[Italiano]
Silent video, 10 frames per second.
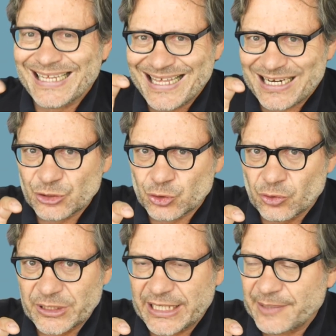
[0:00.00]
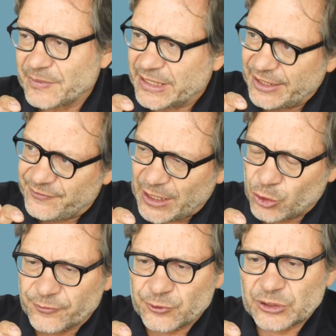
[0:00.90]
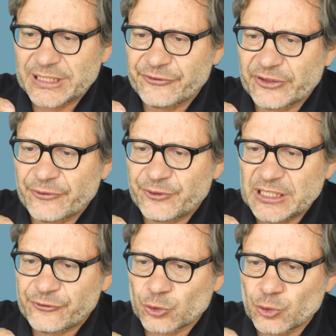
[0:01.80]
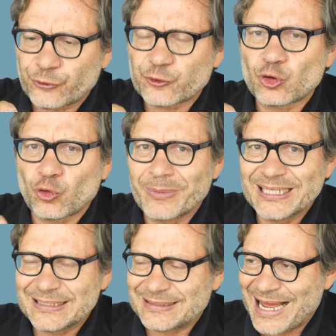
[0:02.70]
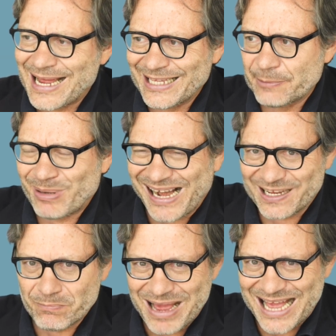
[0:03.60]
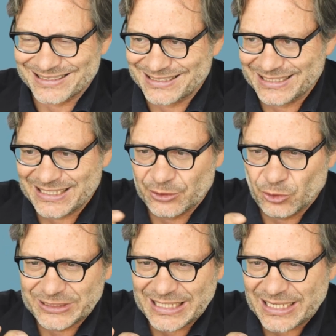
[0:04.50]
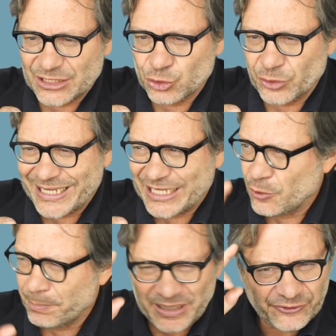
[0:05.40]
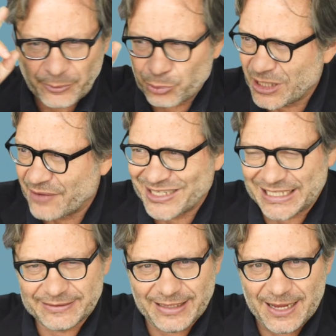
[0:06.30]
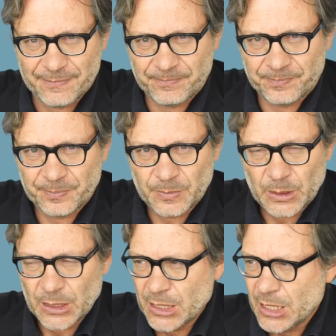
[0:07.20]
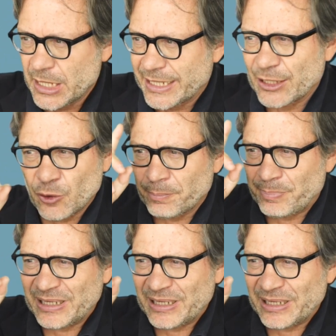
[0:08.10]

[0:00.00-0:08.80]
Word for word: della ragione che i francofortesi definiscono strumentale e pragmatica, no? della ragione che non pensa più alla verità, che non